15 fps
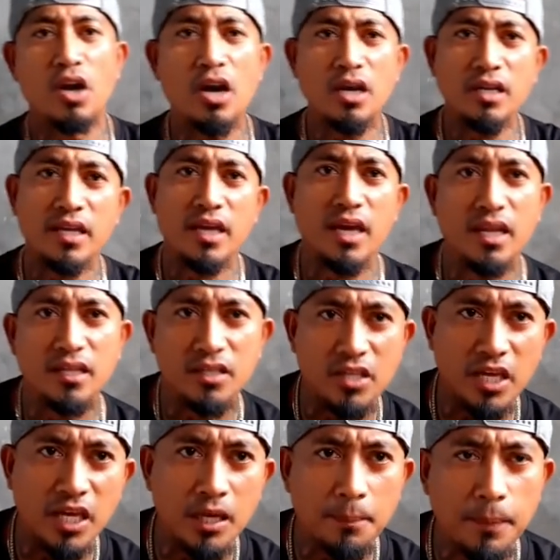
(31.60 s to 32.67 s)
Yon, again,
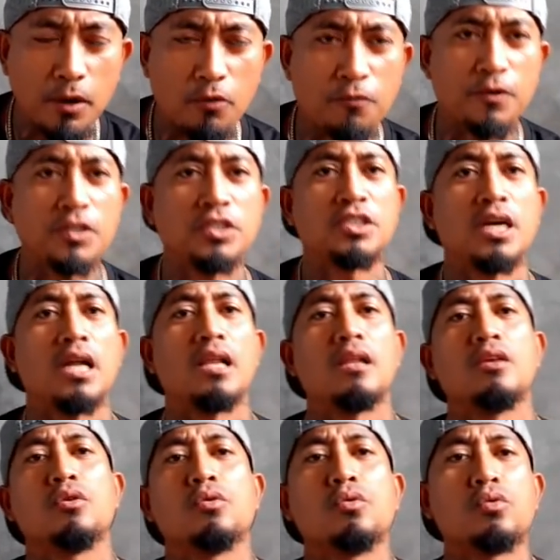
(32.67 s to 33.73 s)
King Pak Official.
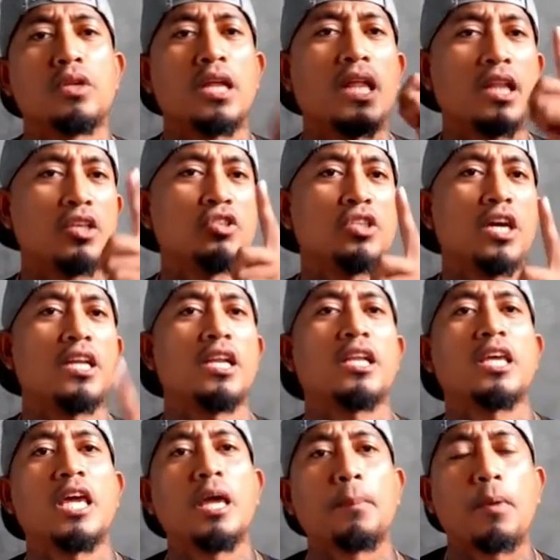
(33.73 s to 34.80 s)
Yung una natin channel,
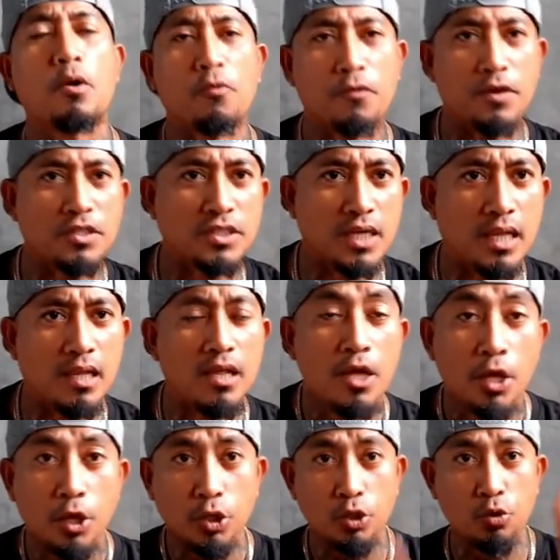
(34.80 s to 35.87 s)
King Pak Official.
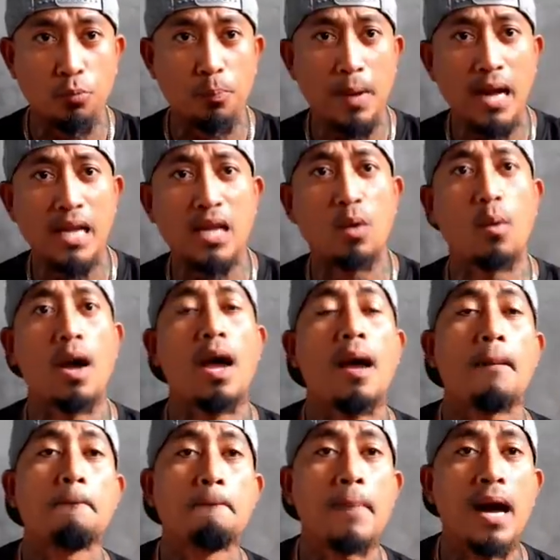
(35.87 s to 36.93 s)
Yung pangalawa,
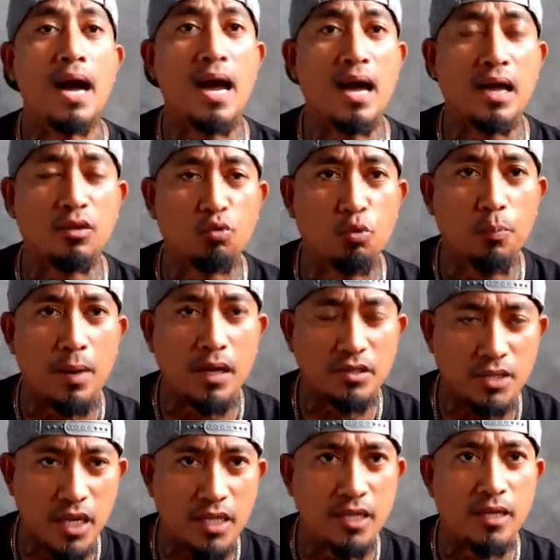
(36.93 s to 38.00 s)
Mga Katupak
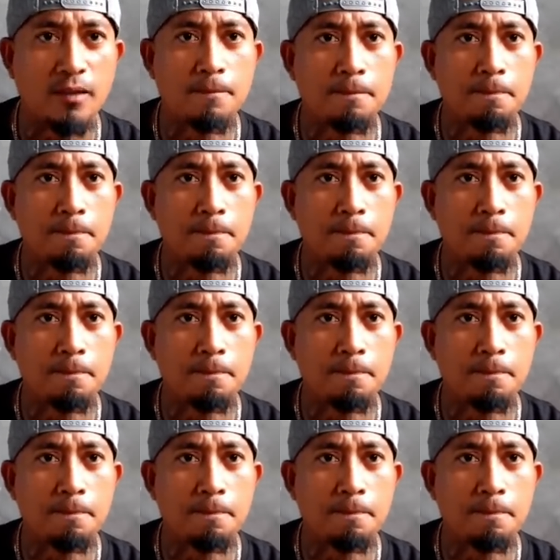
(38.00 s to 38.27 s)
Channel.